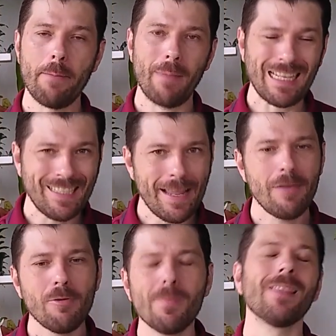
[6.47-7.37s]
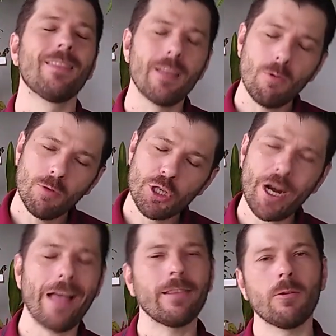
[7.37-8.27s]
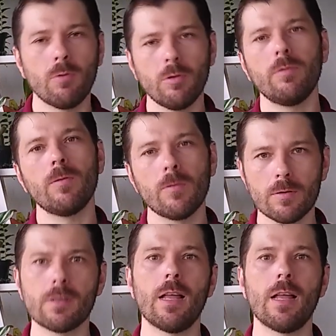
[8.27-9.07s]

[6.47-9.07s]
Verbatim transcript: mas nenhuma tão chata quanto fungos